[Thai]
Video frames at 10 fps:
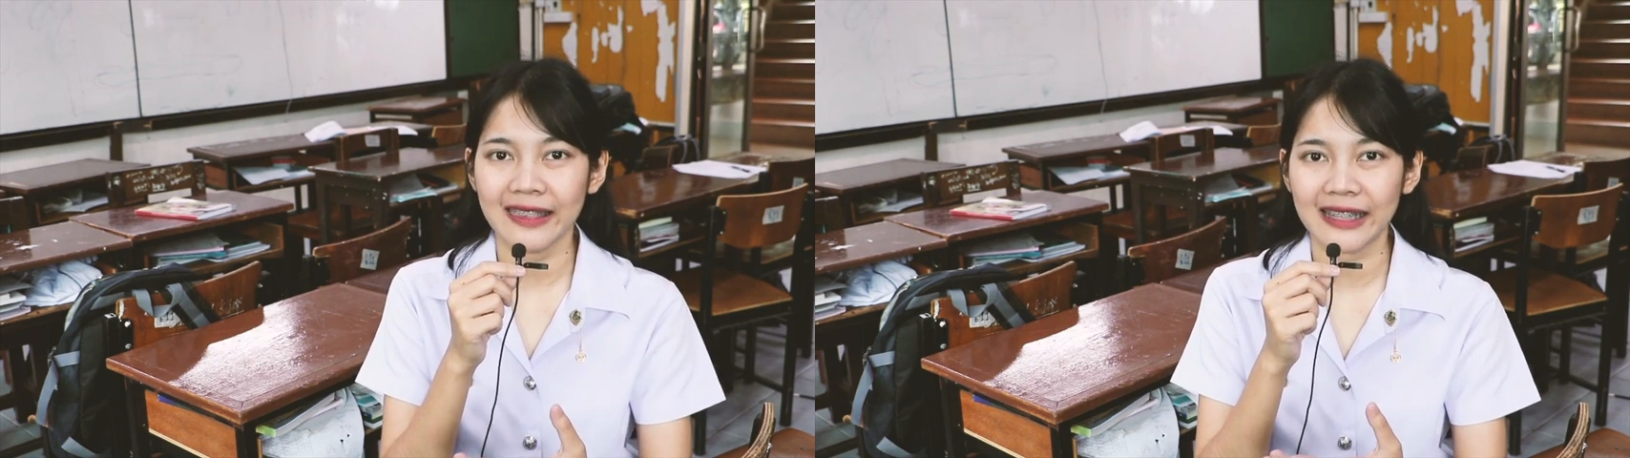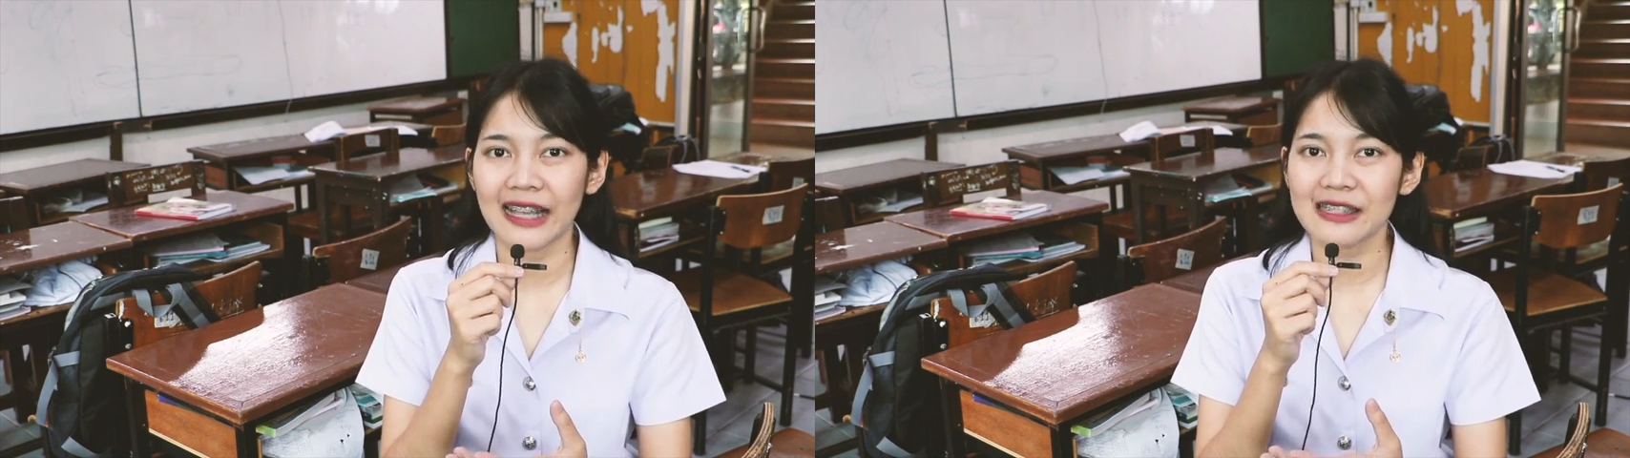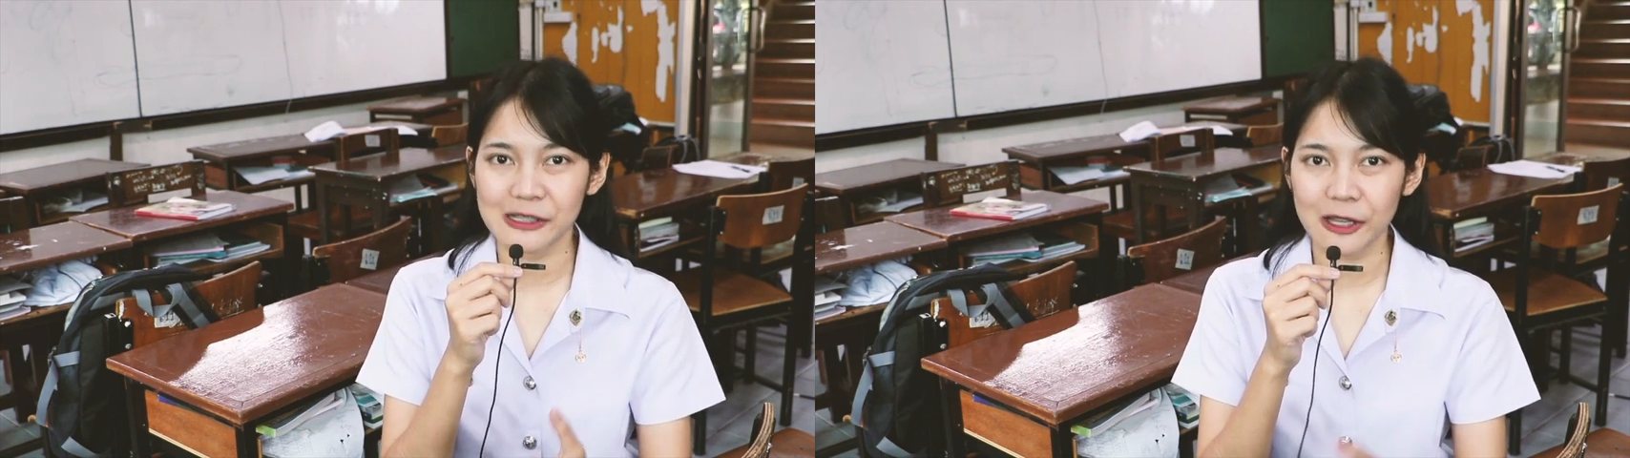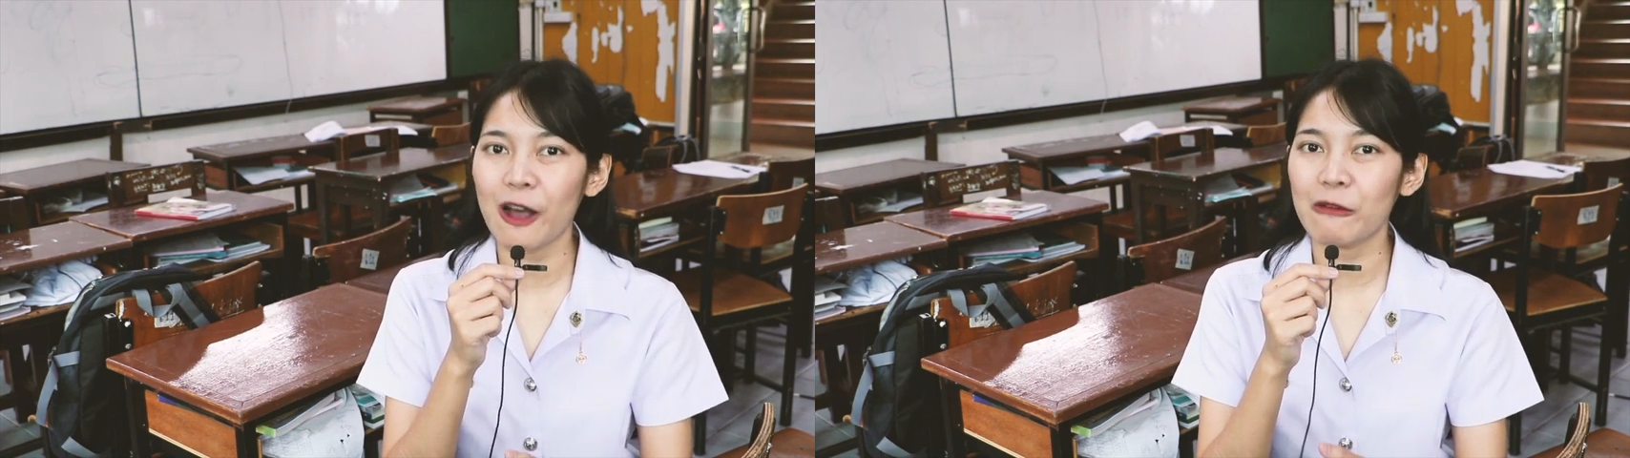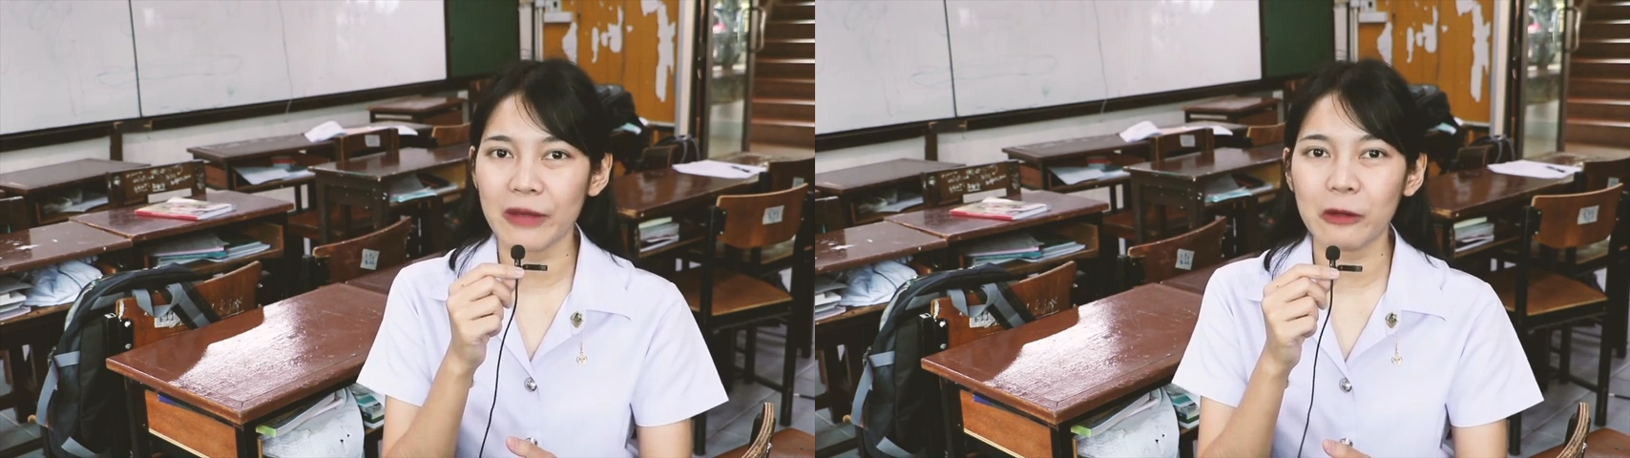เด็กน่าจะช
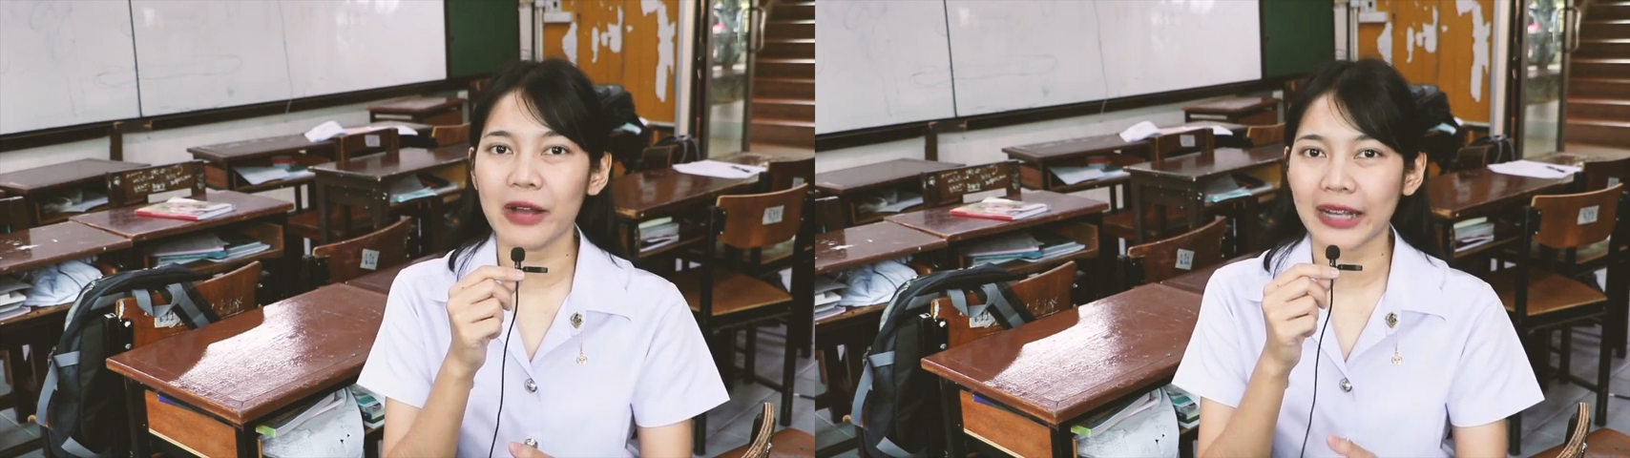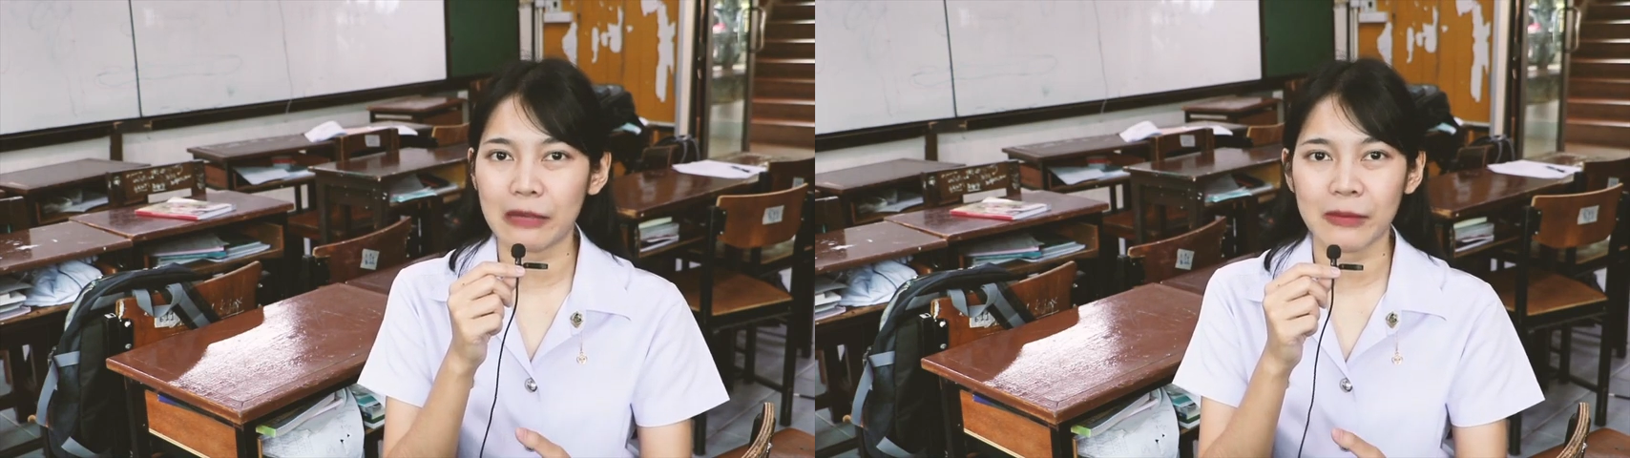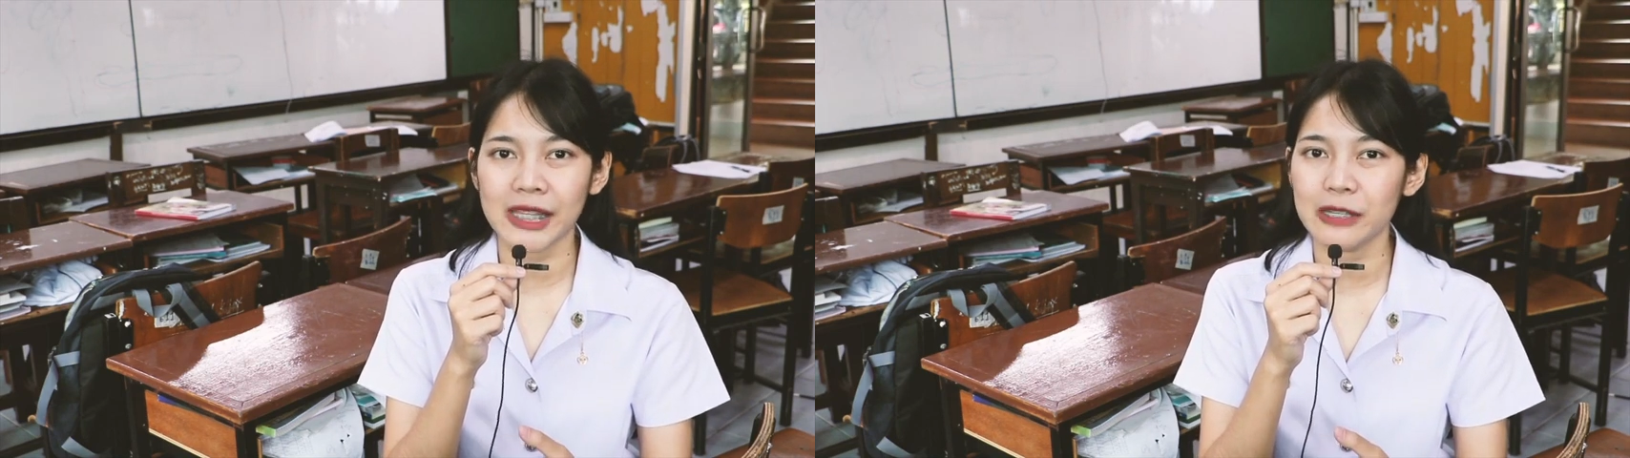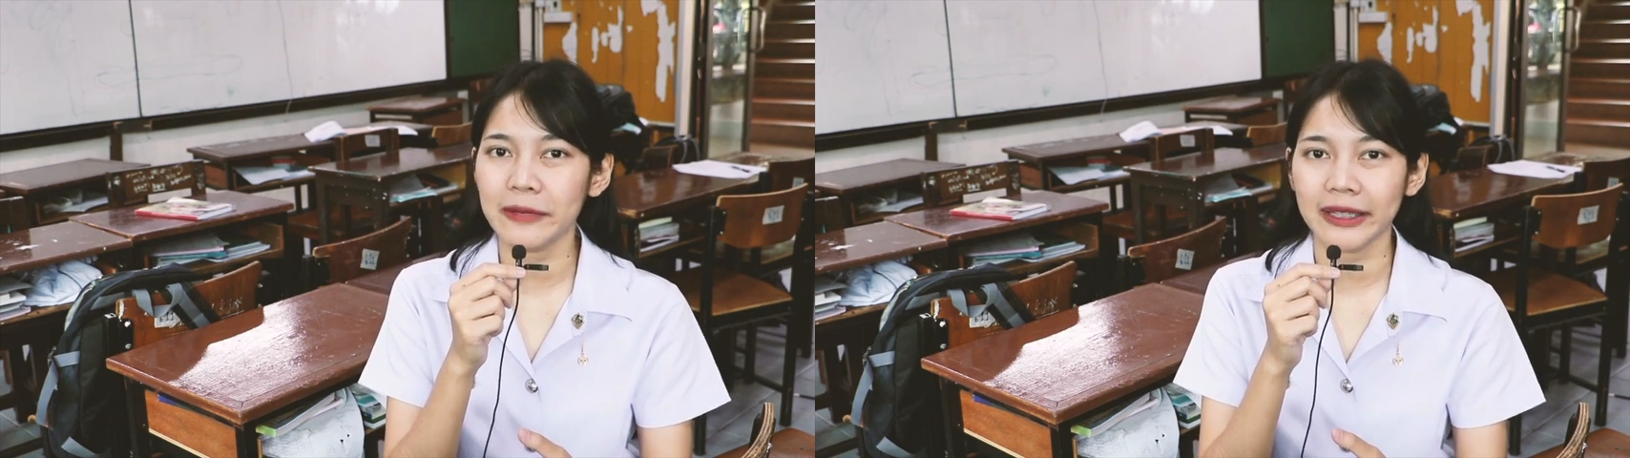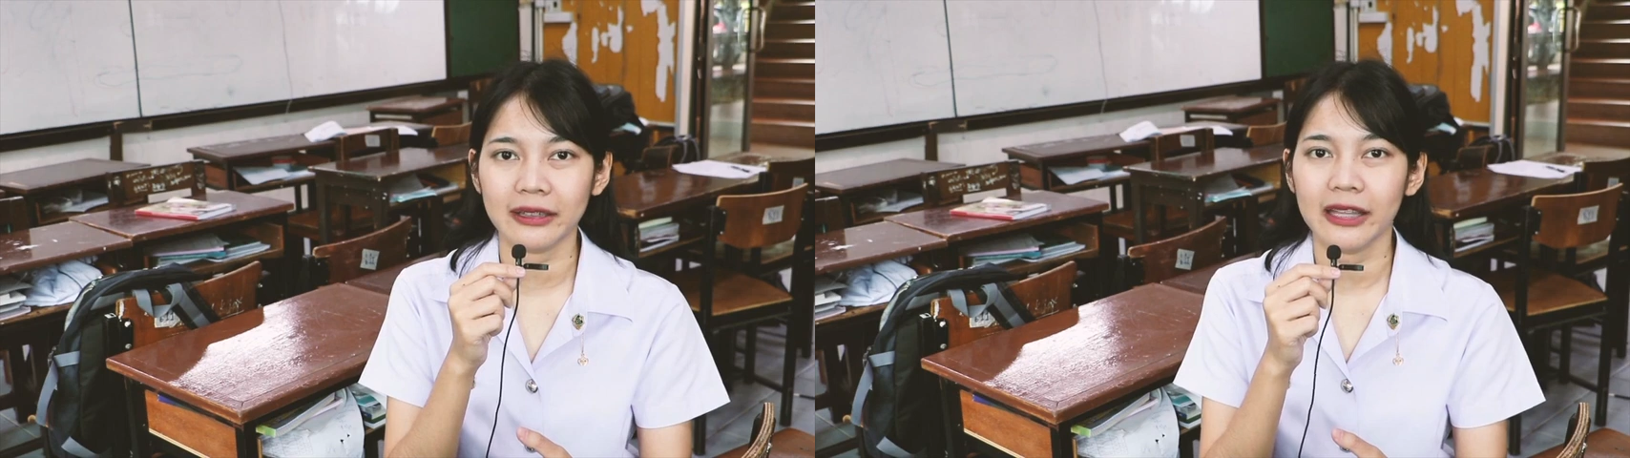อบมากกว่าการบ้านที่
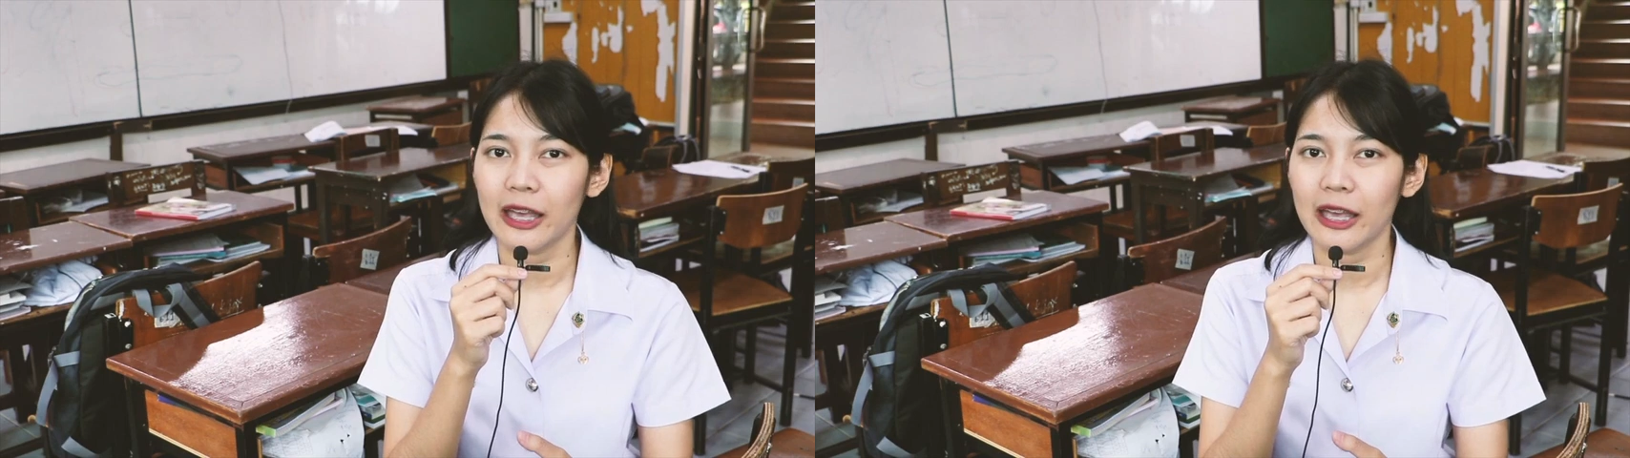เป็น